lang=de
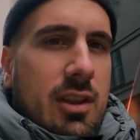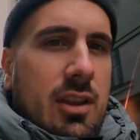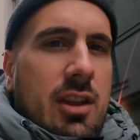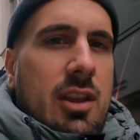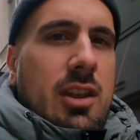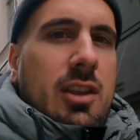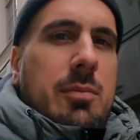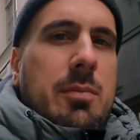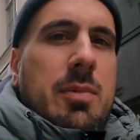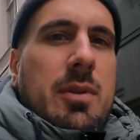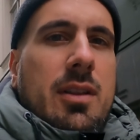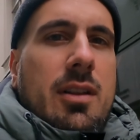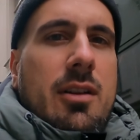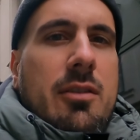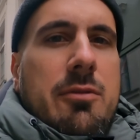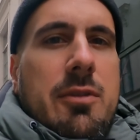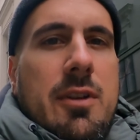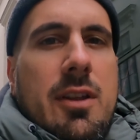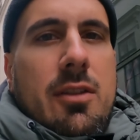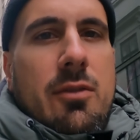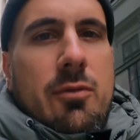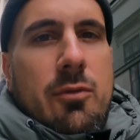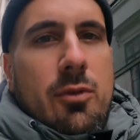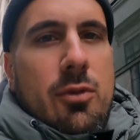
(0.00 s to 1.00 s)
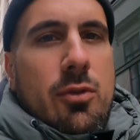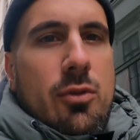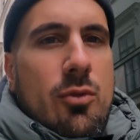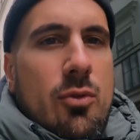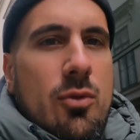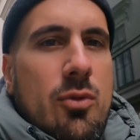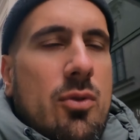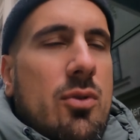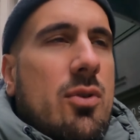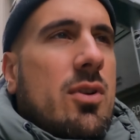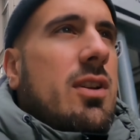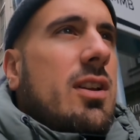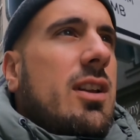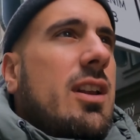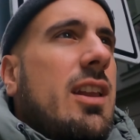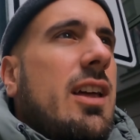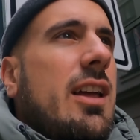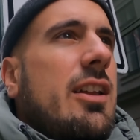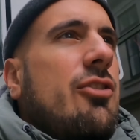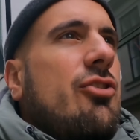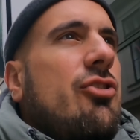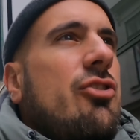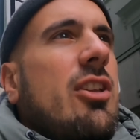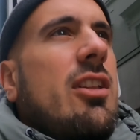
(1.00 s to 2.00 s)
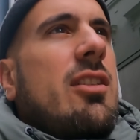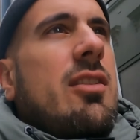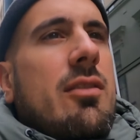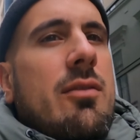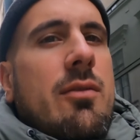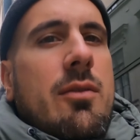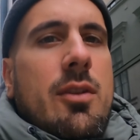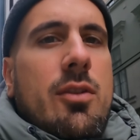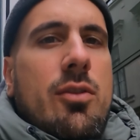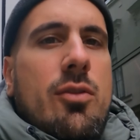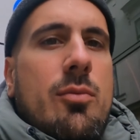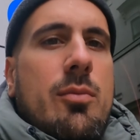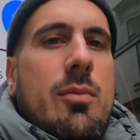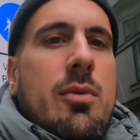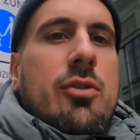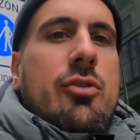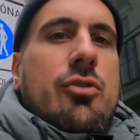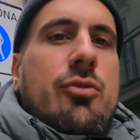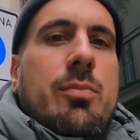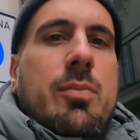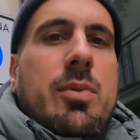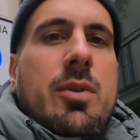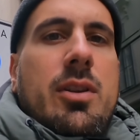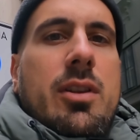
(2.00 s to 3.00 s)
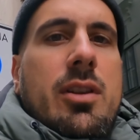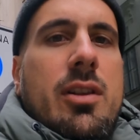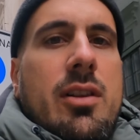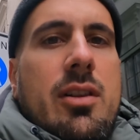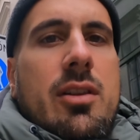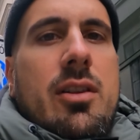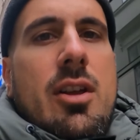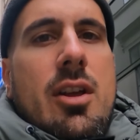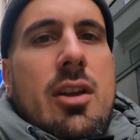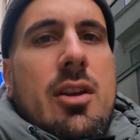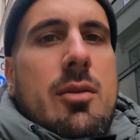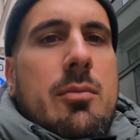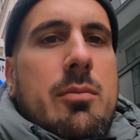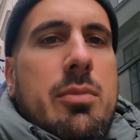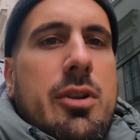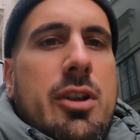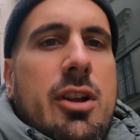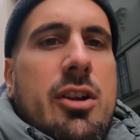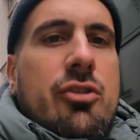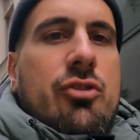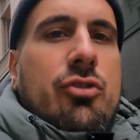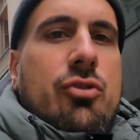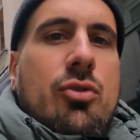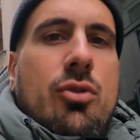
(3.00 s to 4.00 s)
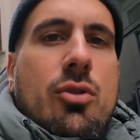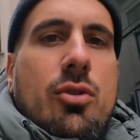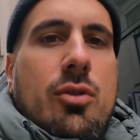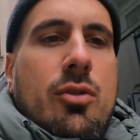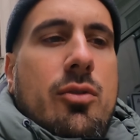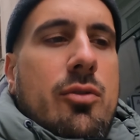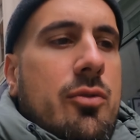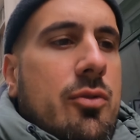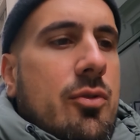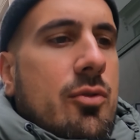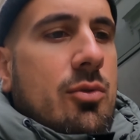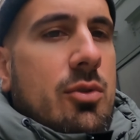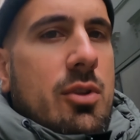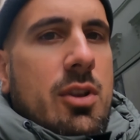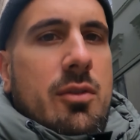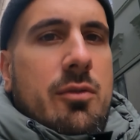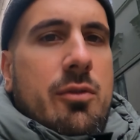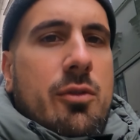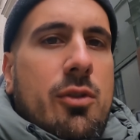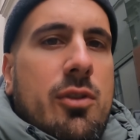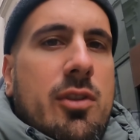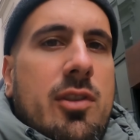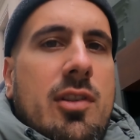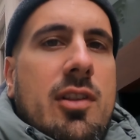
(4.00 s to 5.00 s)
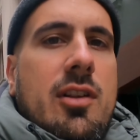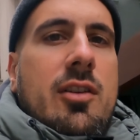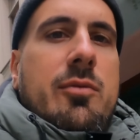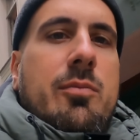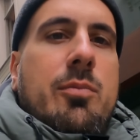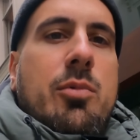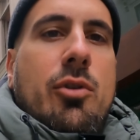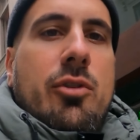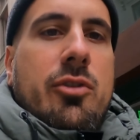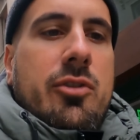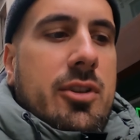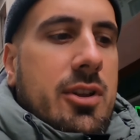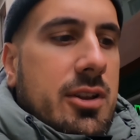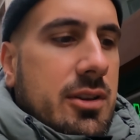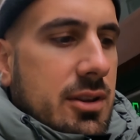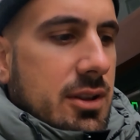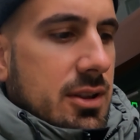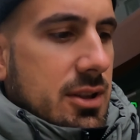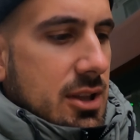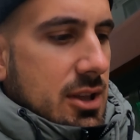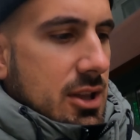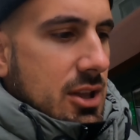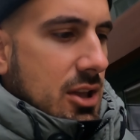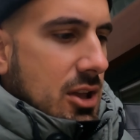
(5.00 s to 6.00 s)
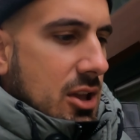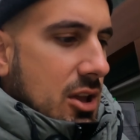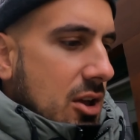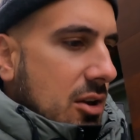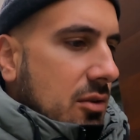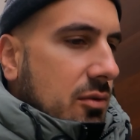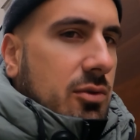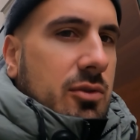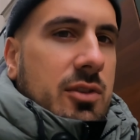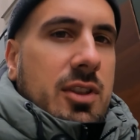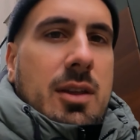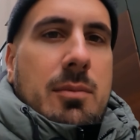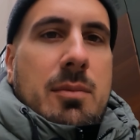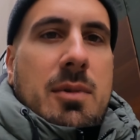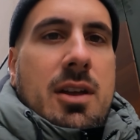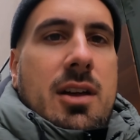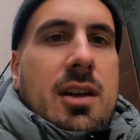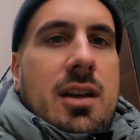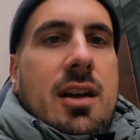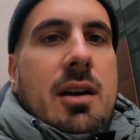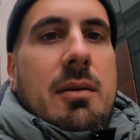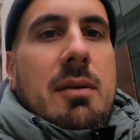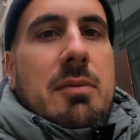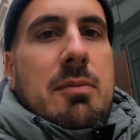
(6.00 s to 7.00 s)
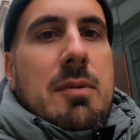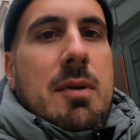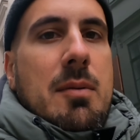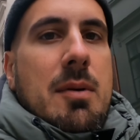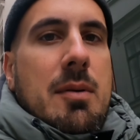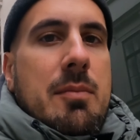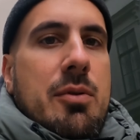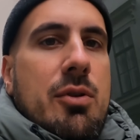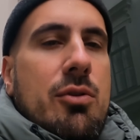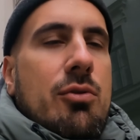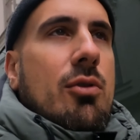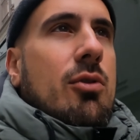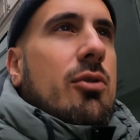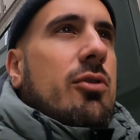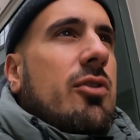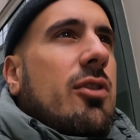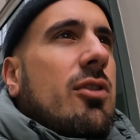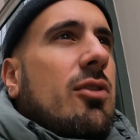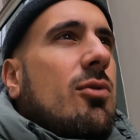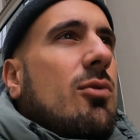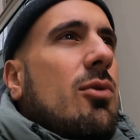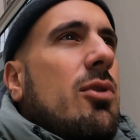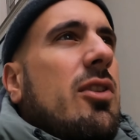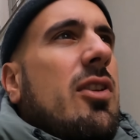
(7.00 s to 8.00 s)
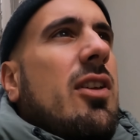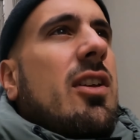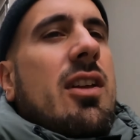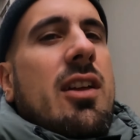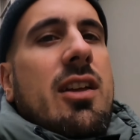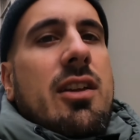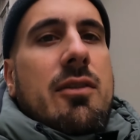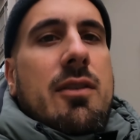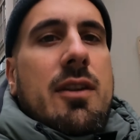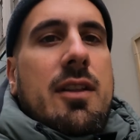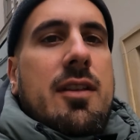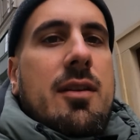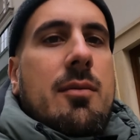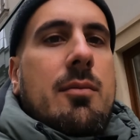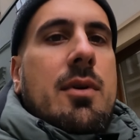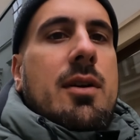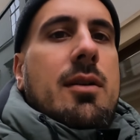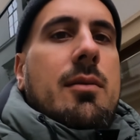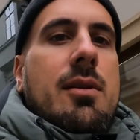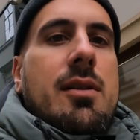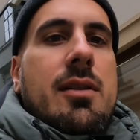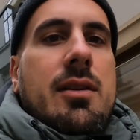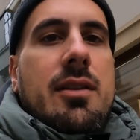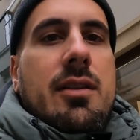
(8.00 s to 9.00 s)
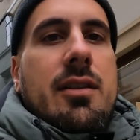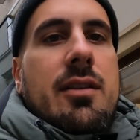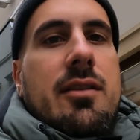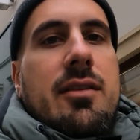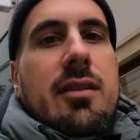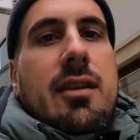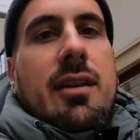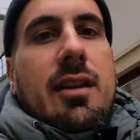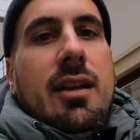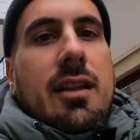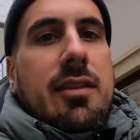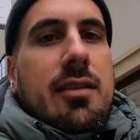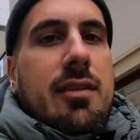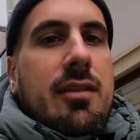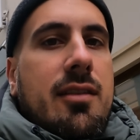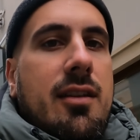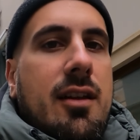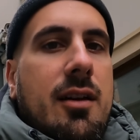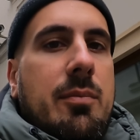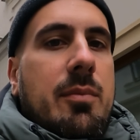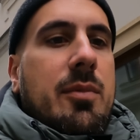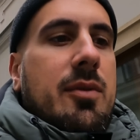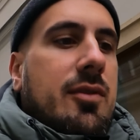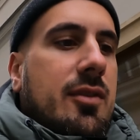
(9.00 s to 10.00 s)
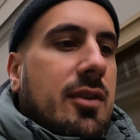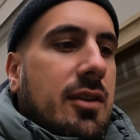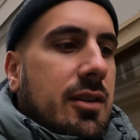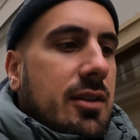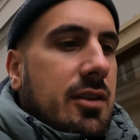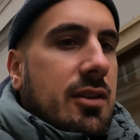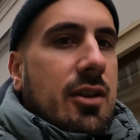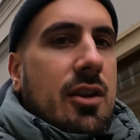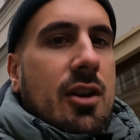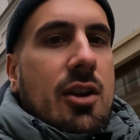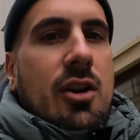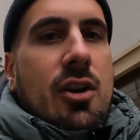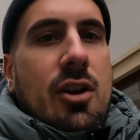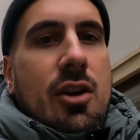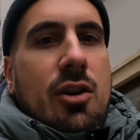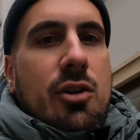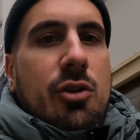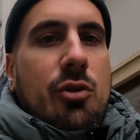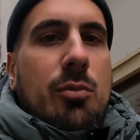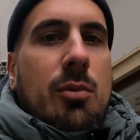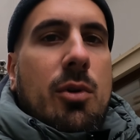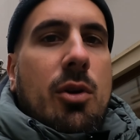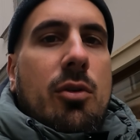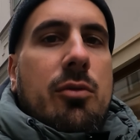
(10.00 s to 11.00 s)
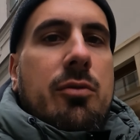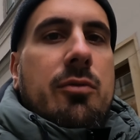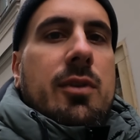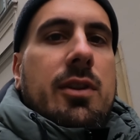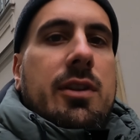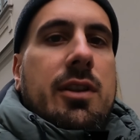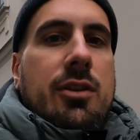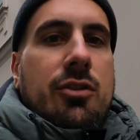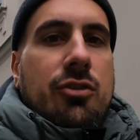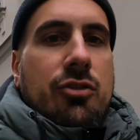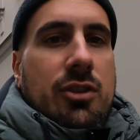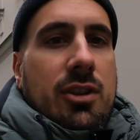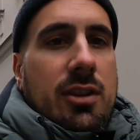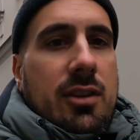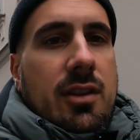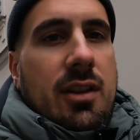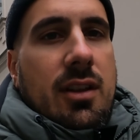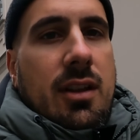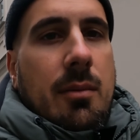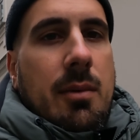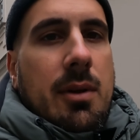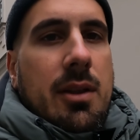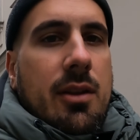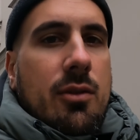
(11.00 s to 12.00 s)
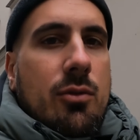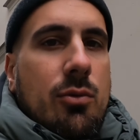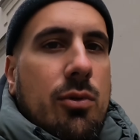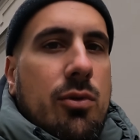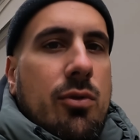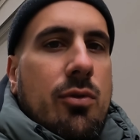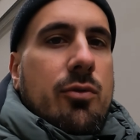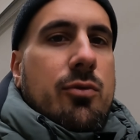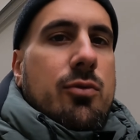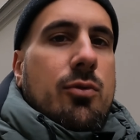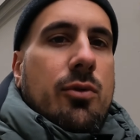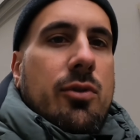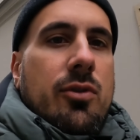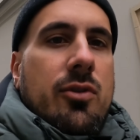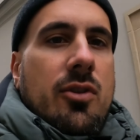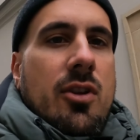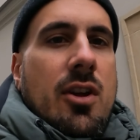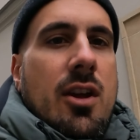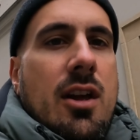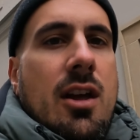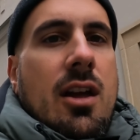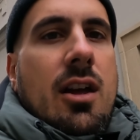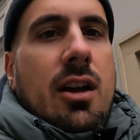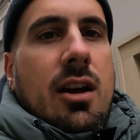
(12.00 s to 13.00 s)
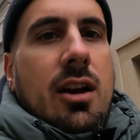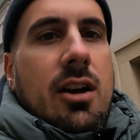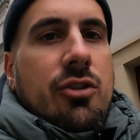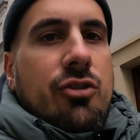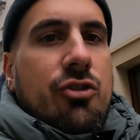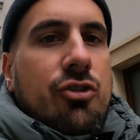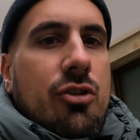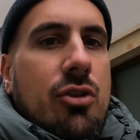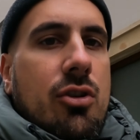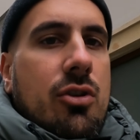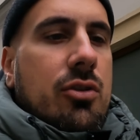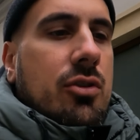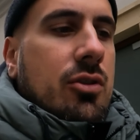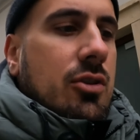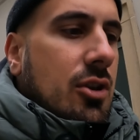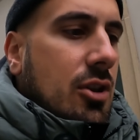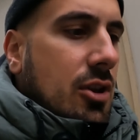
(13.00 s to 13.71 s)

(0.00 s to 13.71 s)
Ich bin ja Fan von so kleinen Städten wie zum Beispiel Brasov oder Wroclaw, Poznan. Von dem her habe ich mir mal Brno ausgesucht. Ich werde hier mal den ganzen Tag bis da rumlaufen, weil die Innenstadt kann man ja gut zu Fuß anschauen.